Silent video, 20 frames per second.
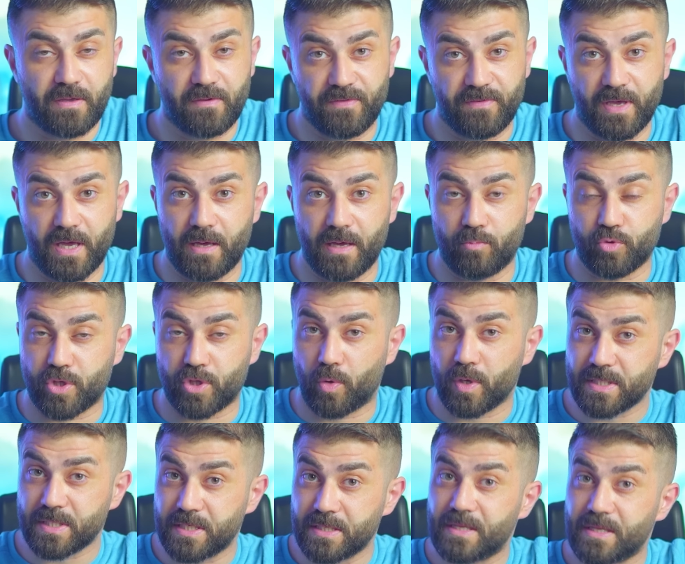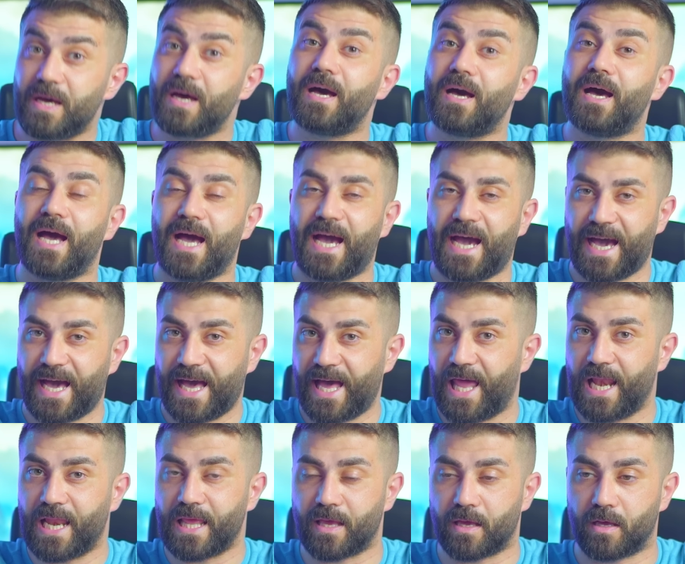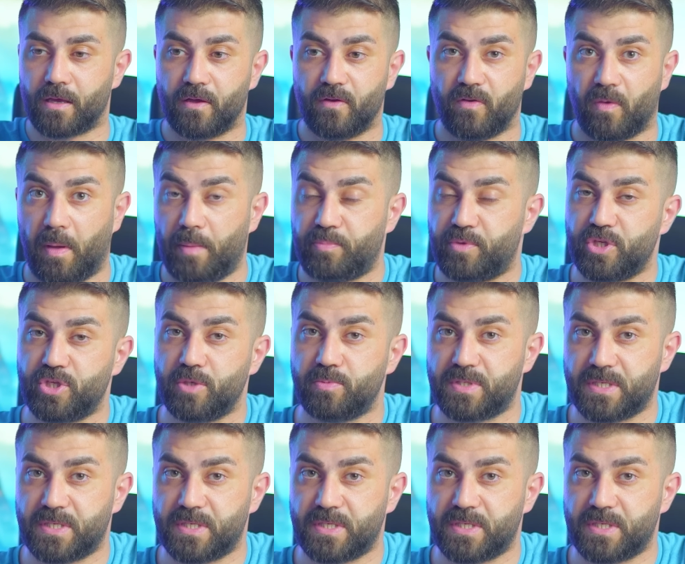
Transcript: فئه متوسطه عاليه فما بتيجي